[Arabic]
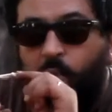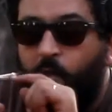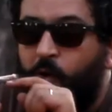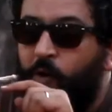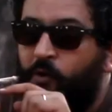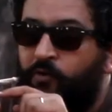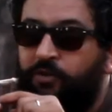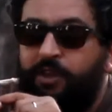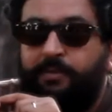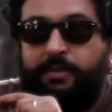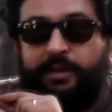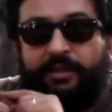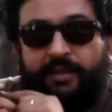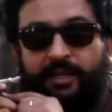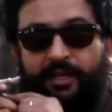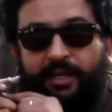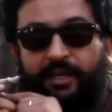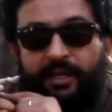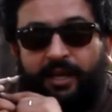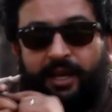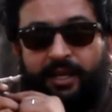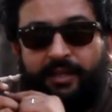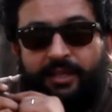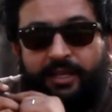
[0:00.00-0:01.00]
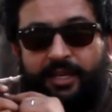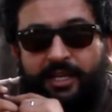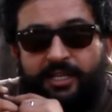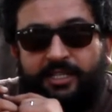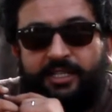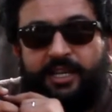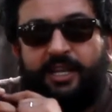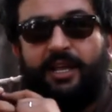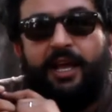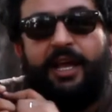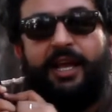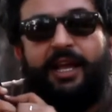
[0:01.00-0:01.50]
وفي بطاري
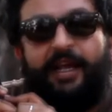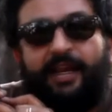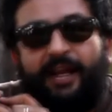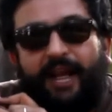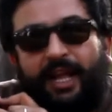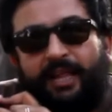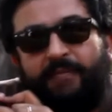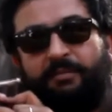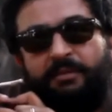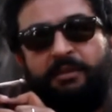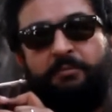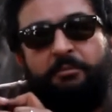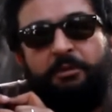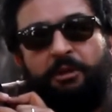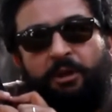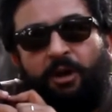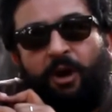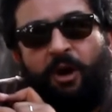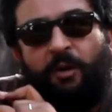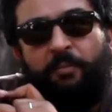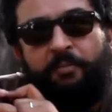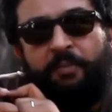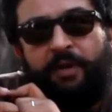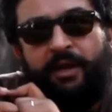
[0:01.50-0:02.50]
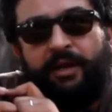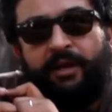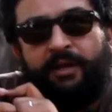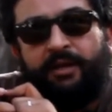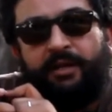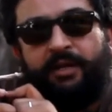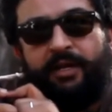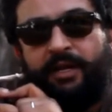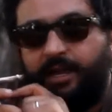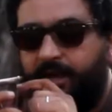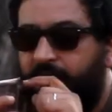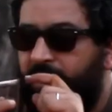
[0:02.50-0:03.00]
قداش 400 ملي امبير
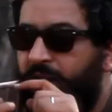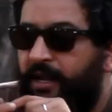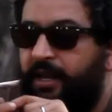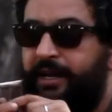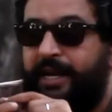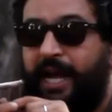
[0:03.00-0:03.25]
اي